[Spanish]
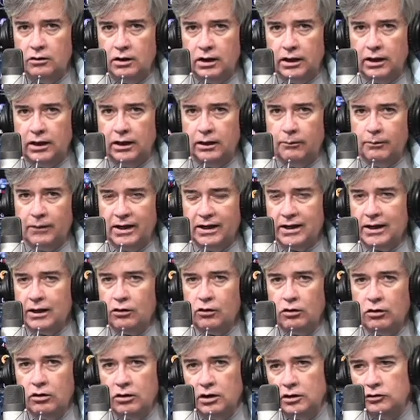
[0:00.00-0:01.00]
Eh, María
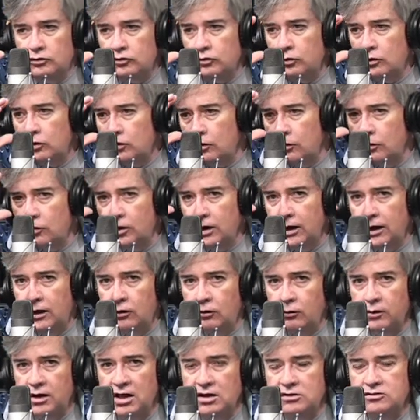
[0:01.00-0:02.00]
Dolores tuvo como una
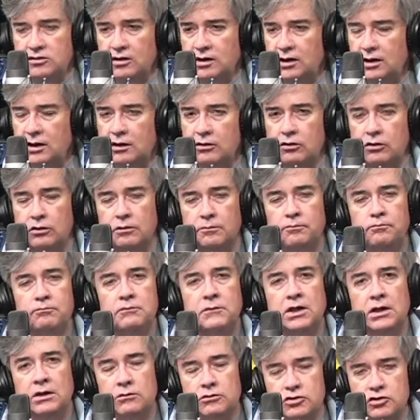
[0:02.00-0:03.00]
iluminación y dijo,
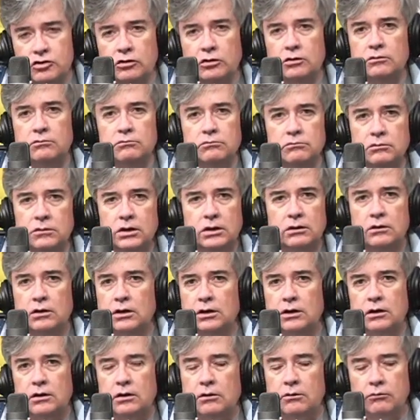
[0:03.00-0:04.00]
yo,
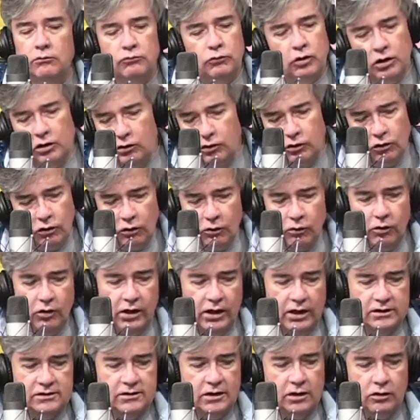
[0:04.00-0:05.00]
bueno, no lo
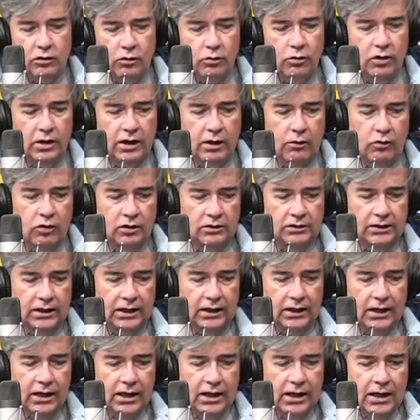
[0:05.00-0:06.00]
voy a hacer, no voy a
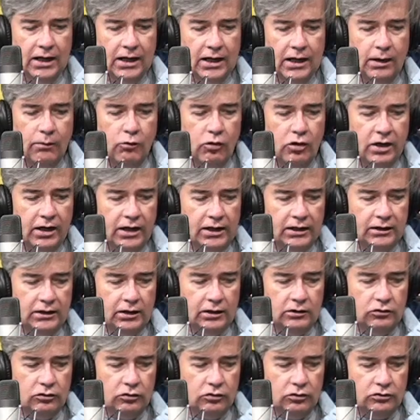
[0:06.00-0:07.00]
abortar. La mujer
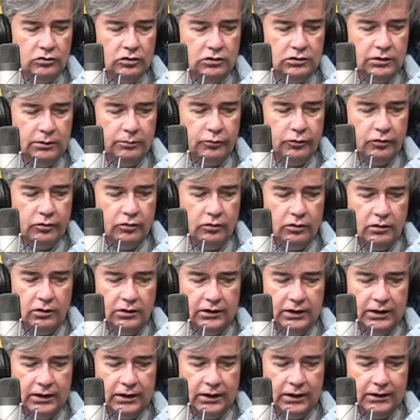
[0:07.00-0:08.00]
intentó otro tipo
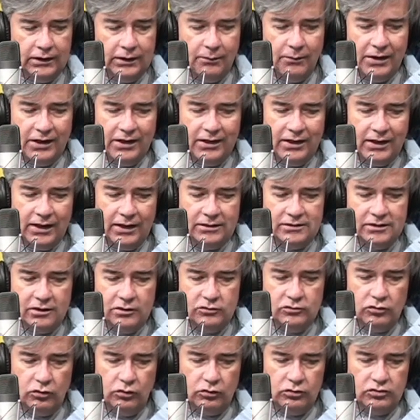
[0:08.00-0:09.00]
de, medidas
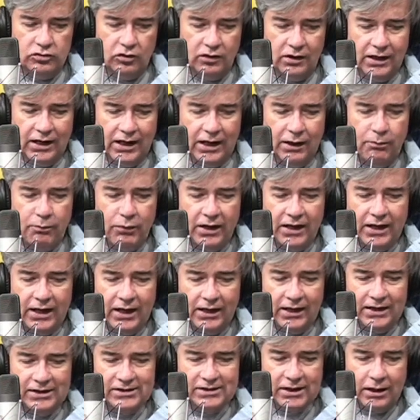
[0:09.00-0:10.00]
sin solución.
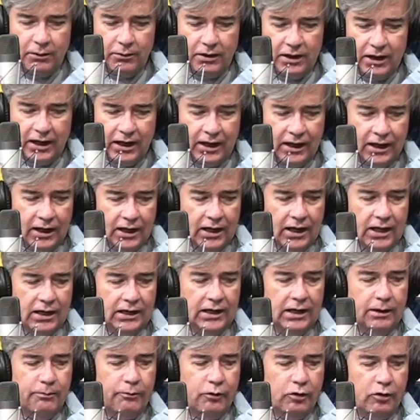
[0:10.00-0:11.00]
Explica que sabía
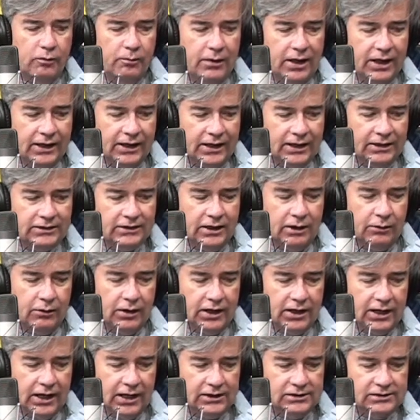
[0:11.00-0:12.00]
que por más que
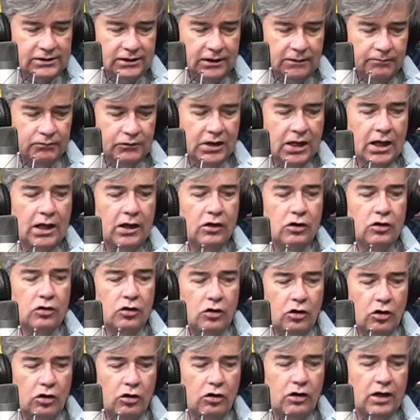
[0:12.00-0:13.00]
trabajase,
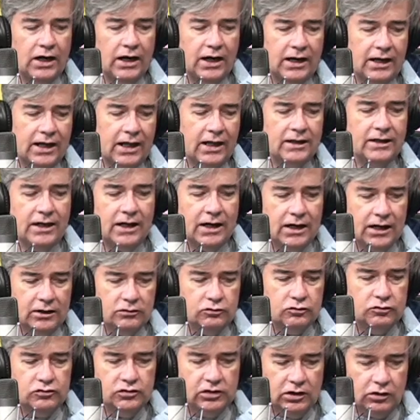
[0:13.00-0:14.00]
no lograría darle a
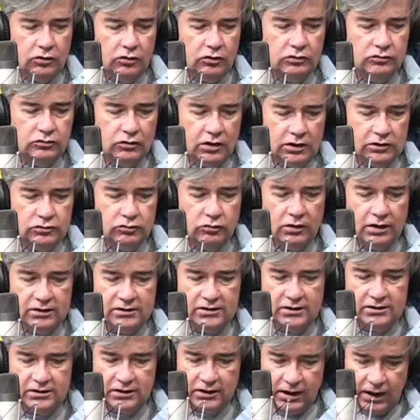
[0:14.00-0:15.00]
sus hijos todas sus
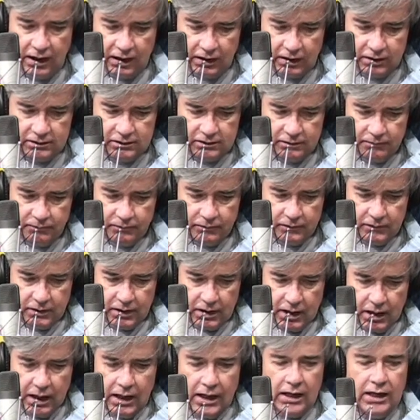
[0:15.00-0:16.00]
necesidades
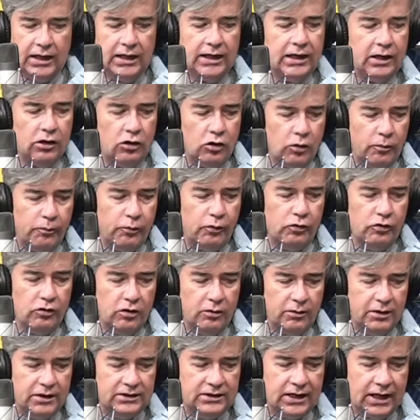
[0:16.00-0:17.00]
y que no pudo
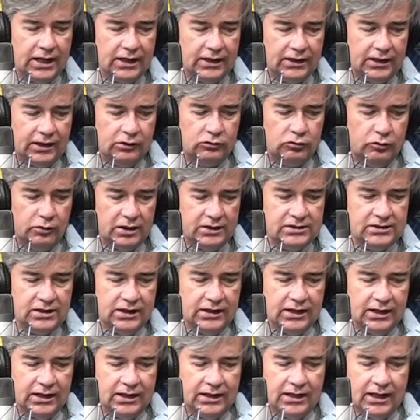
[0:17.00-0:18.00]
evitar que
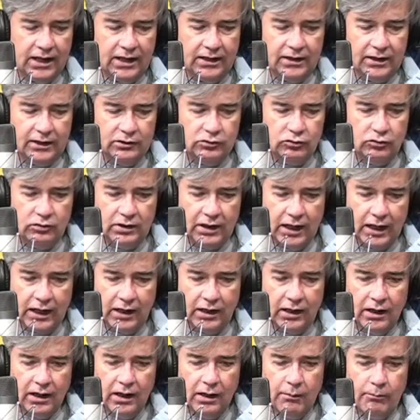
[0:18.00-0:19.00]
tuviesen que dejar de
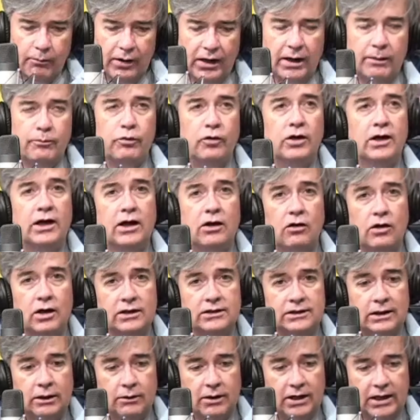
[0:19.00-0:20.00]
estudiar para ponerlos
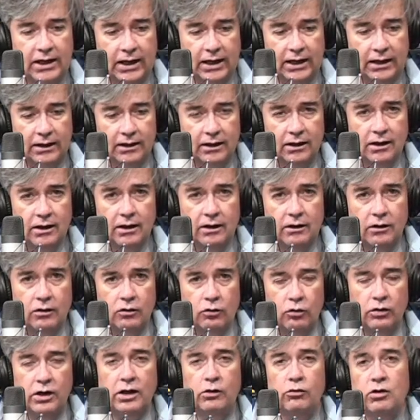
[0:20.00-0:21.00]
a trabajar.
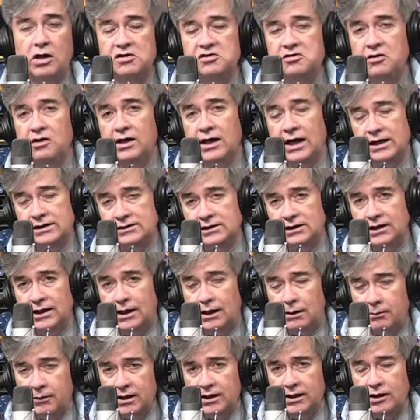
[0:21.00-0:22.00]
Una educación clásica,
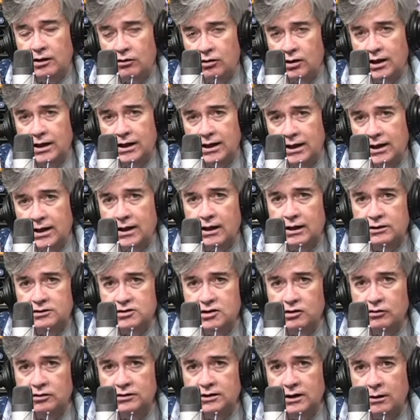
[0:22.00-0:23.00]
la madre lo que quería que el
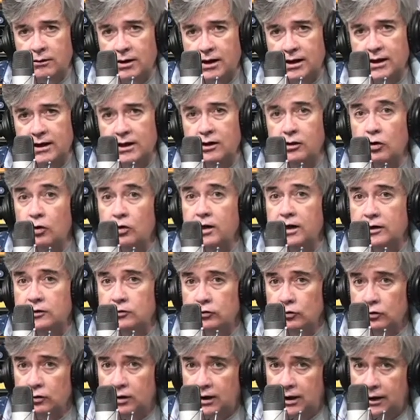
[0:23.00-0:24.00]
chico trabaje y no que
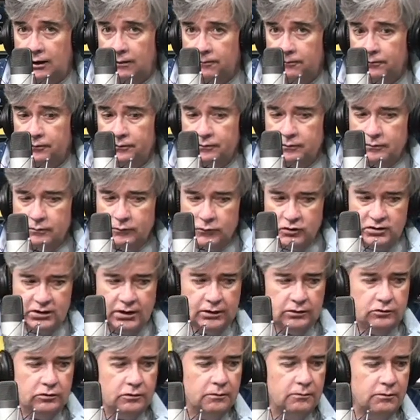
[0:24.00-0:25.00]
estudie.
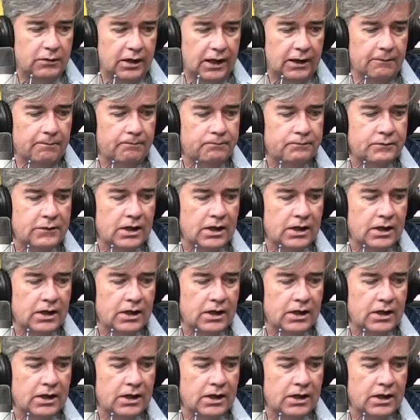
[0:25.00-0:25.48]
¿Cierto? Bien.